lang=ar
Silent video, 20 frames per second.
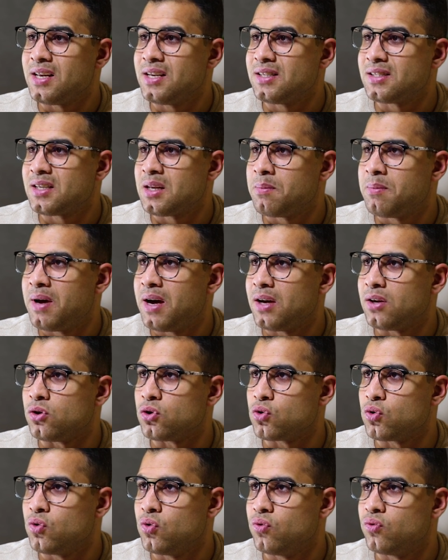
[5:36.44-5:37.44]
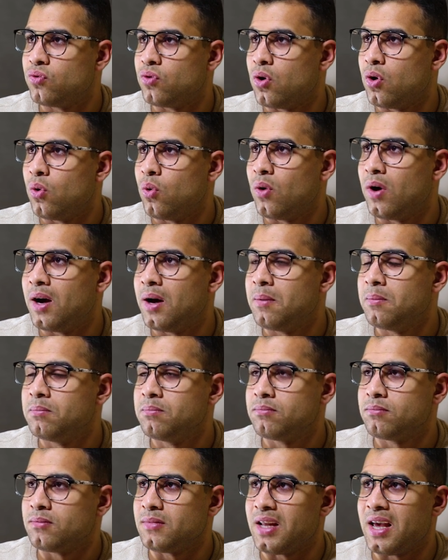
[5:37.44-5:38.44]
ننزل بقى نشوف هو
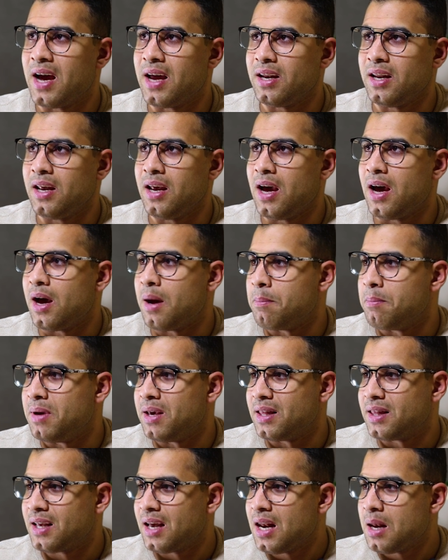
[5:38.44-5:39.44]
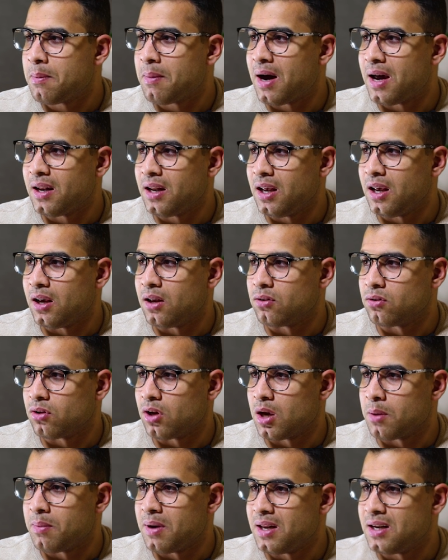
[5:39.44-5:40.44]
يعني بيتكلم عن ايه
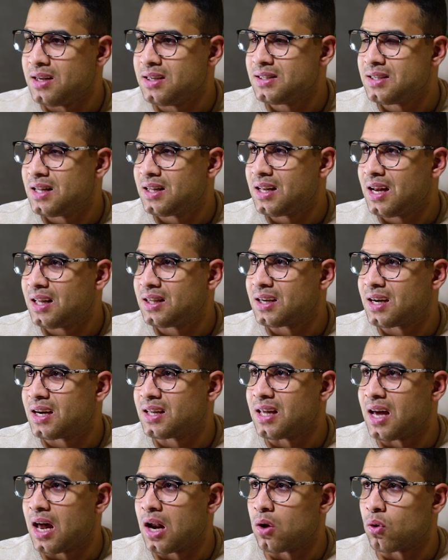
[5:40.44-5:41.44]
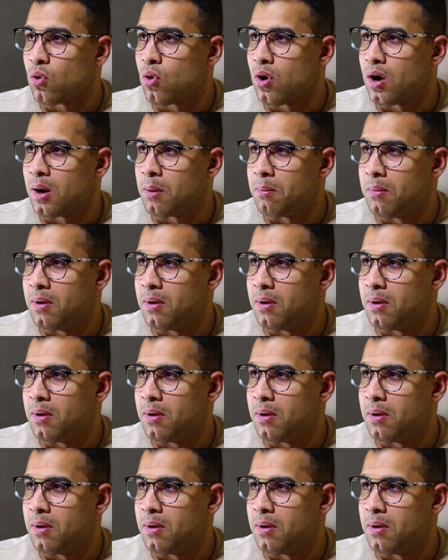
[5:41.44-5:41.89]
طيب هننزل تحت كده على جوجل